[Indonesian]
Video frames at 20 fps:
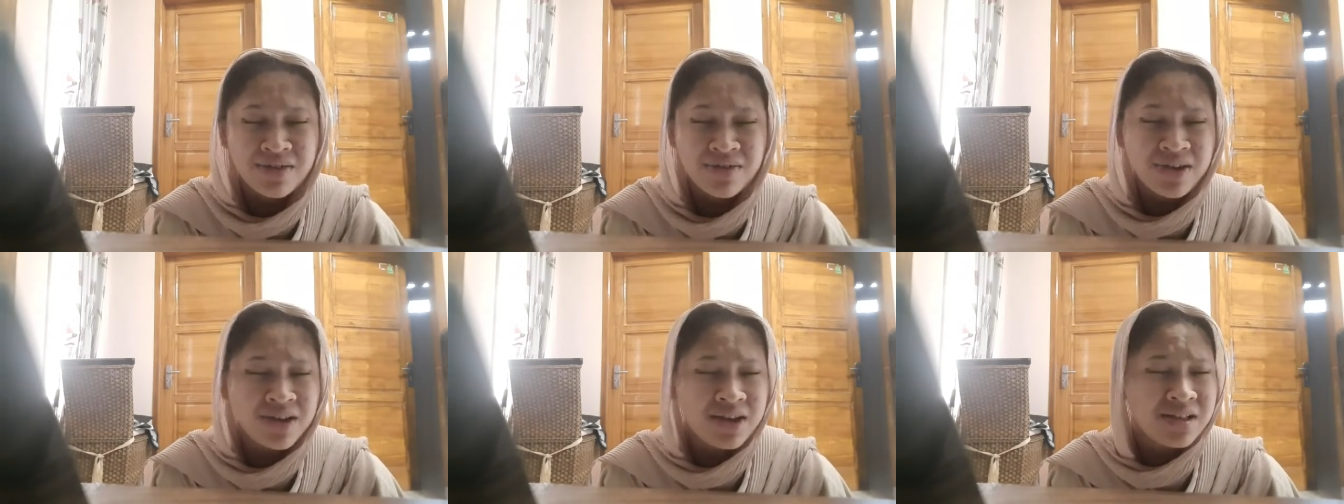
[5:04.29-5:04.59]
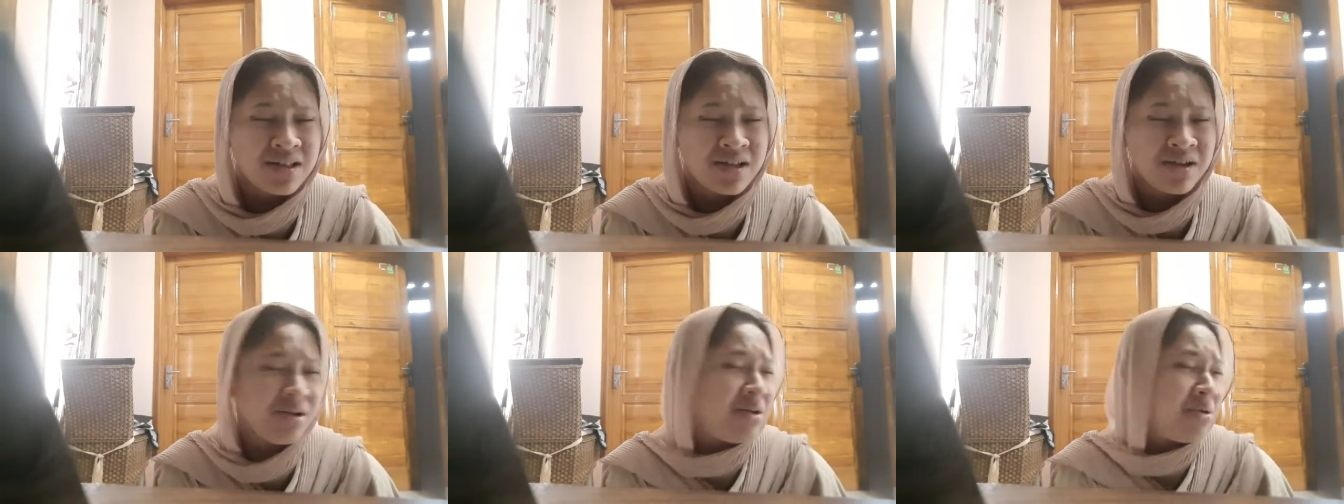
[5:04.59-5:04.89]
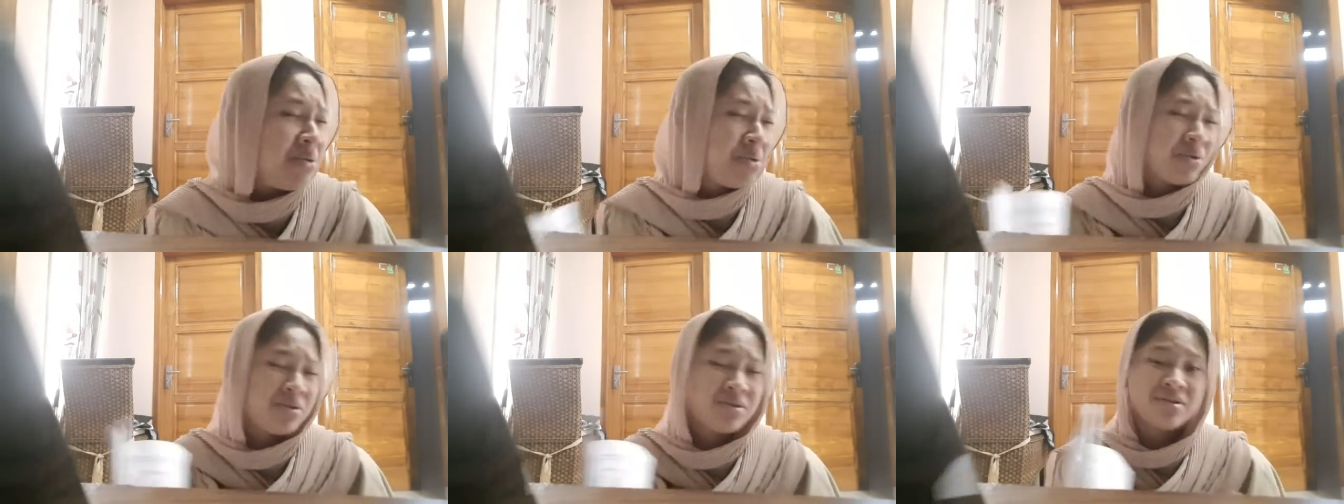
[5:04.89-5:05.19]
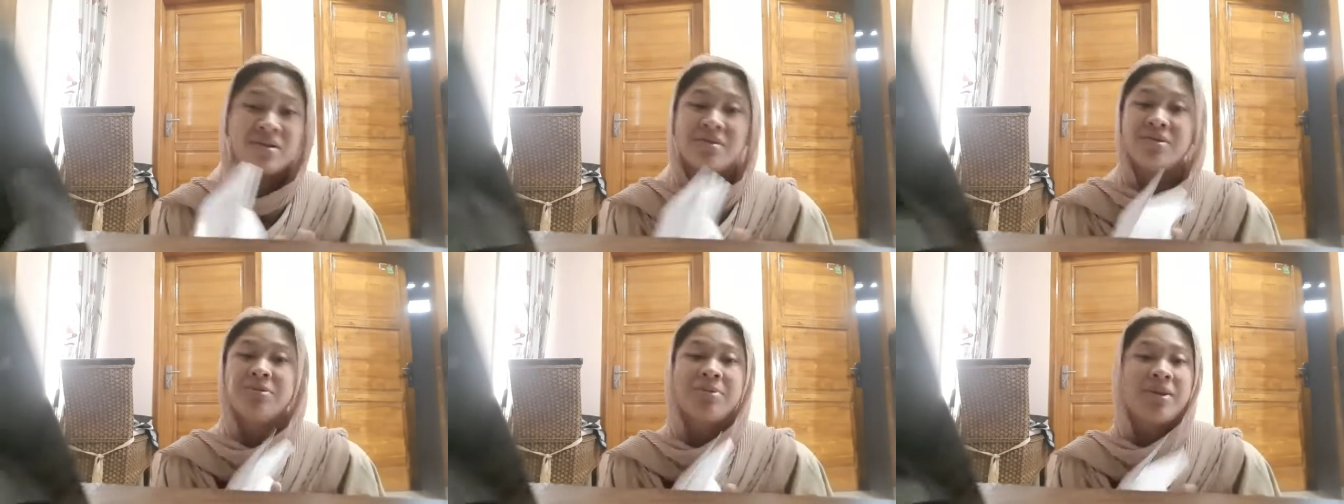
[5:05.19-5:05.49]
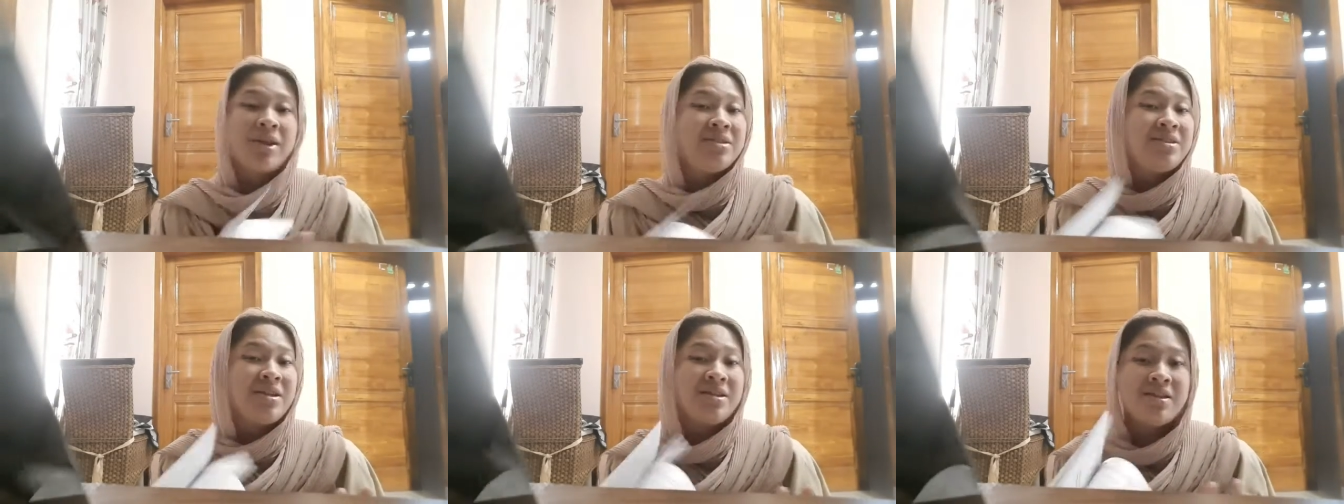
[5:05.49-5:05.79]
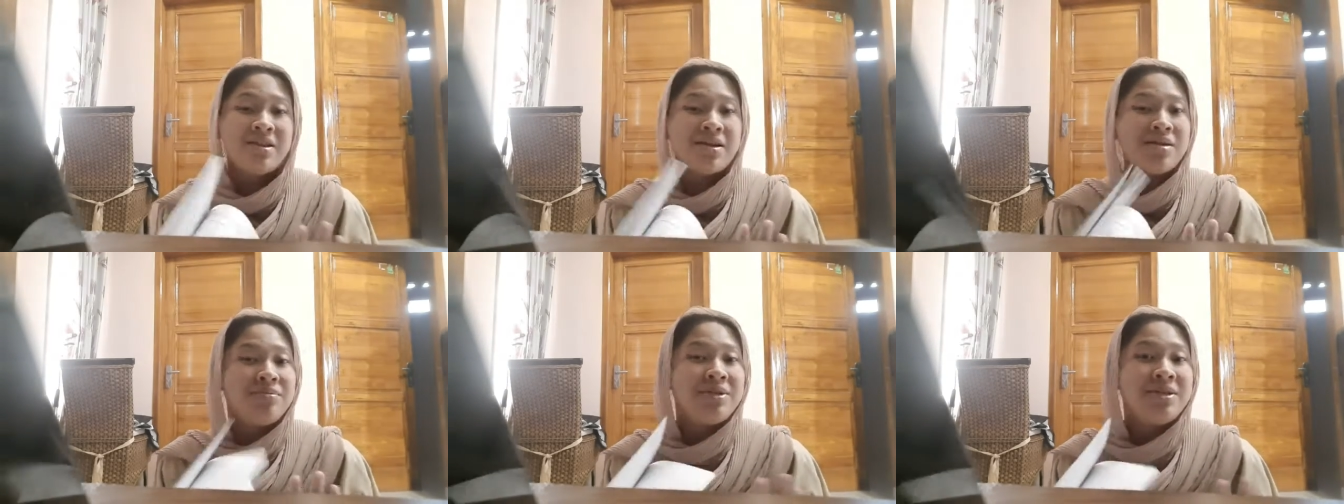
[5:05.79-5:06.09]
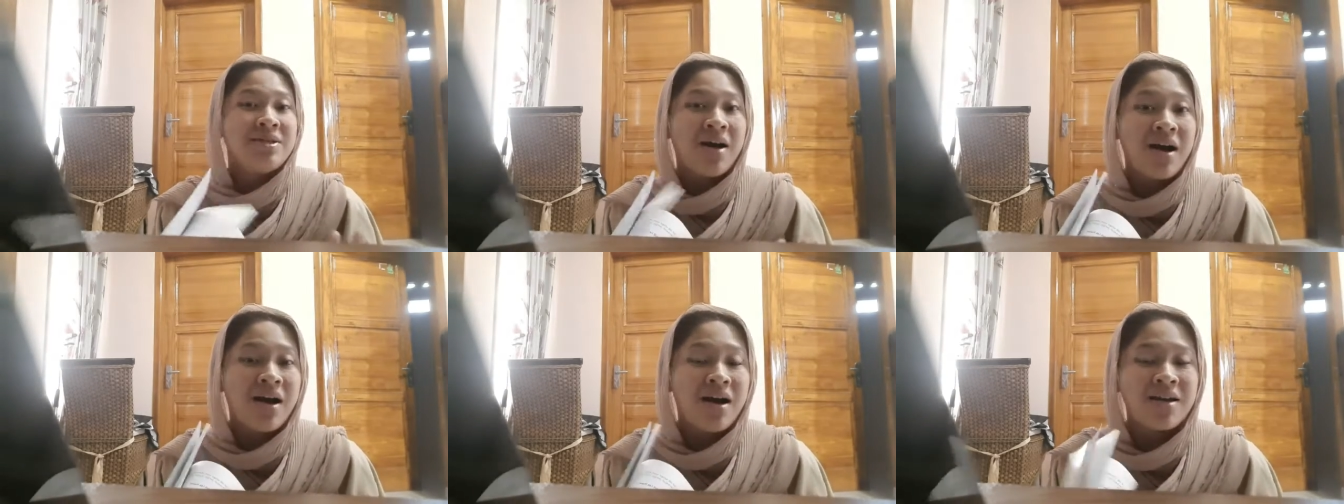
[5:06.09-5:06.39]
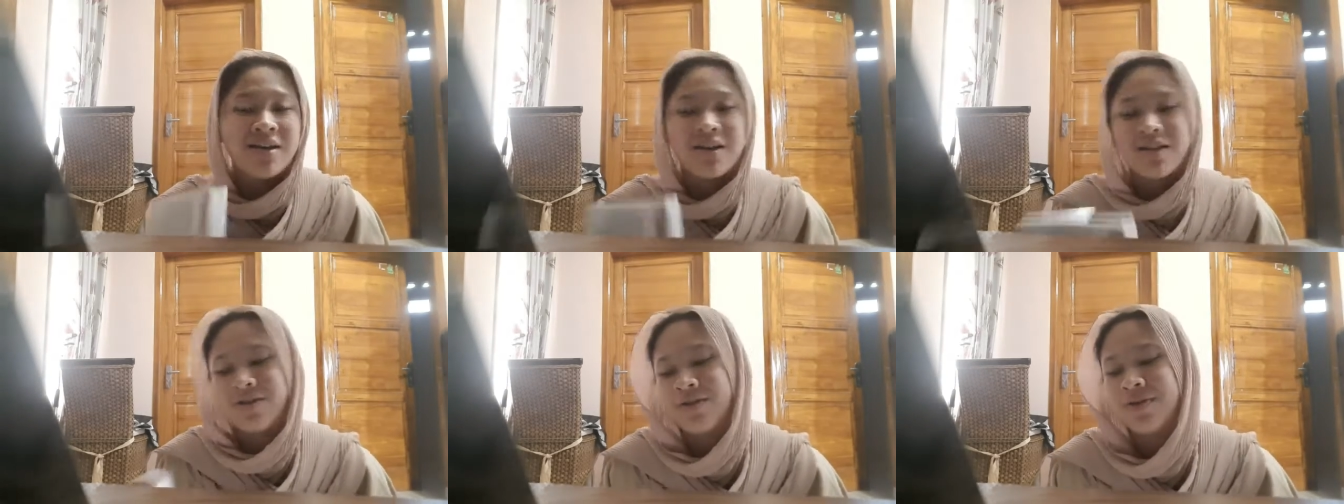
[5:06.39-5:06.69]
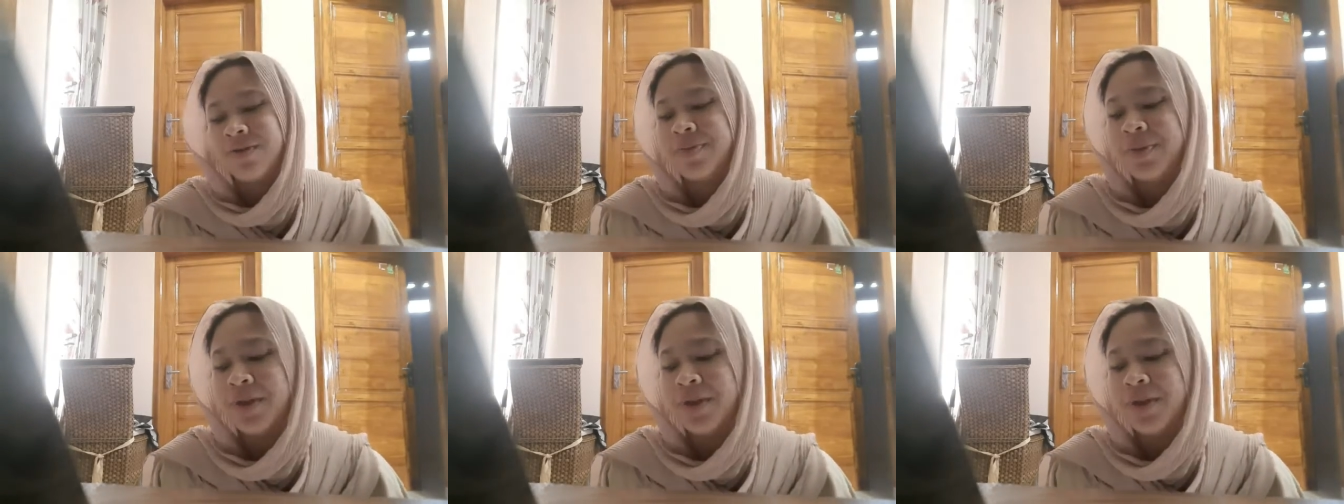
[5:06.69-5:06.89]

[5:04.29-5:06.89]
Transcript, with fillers: yang kita oh saya, seperti saya tidak bisa gitu